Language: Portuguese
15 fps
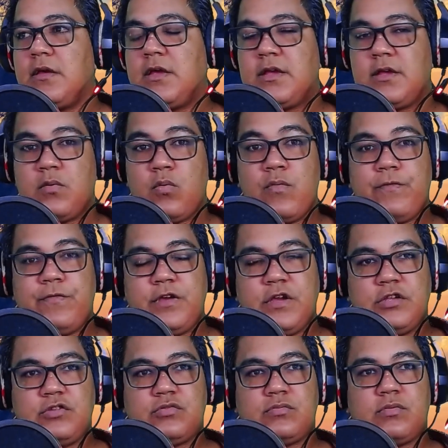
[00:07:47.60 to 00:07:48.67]
o
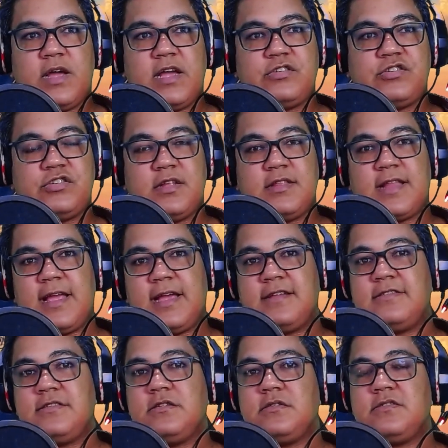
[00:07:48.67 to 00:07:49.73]
vídeo do Regis
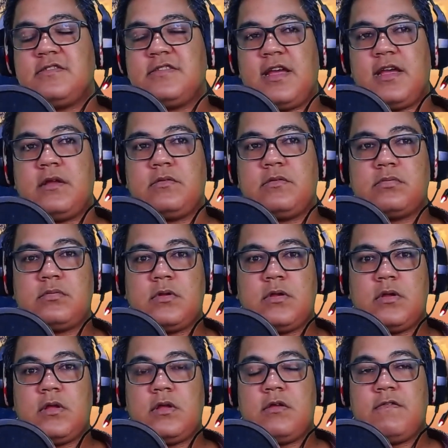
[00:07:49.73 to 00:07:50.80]
Danese, certo?
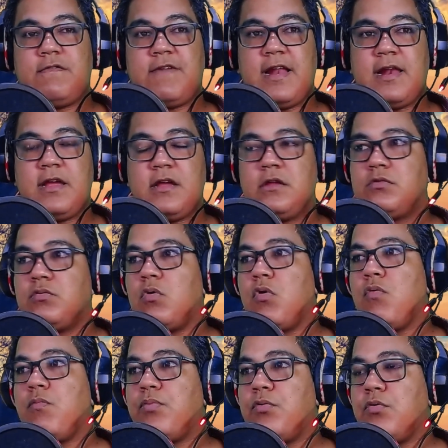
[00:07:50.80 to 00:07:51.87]
falando com
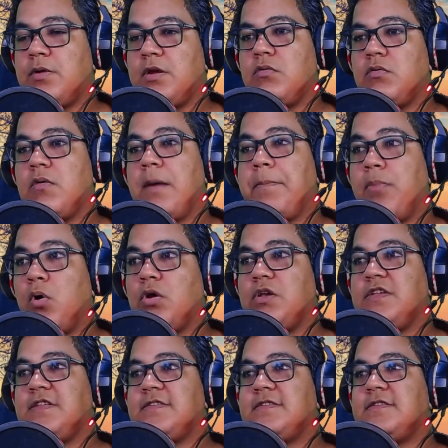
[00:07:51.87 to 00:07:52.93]
o público
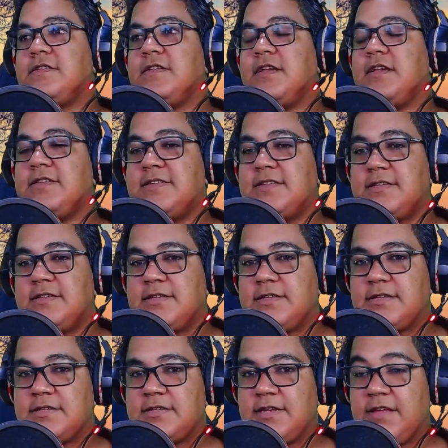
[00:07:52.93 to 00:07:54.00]
após esse
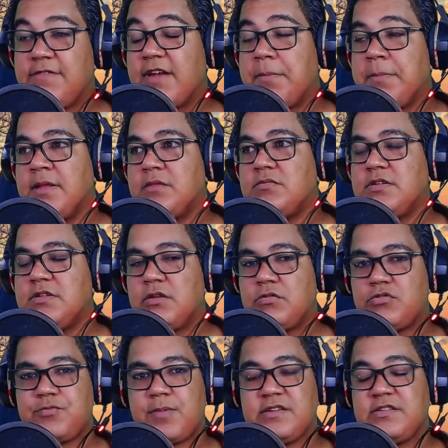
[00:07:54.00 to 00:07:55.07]
livramento de Deus.
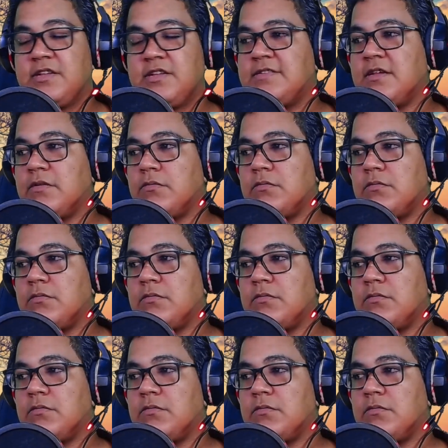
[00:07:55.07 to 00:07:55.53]
Presta atenção.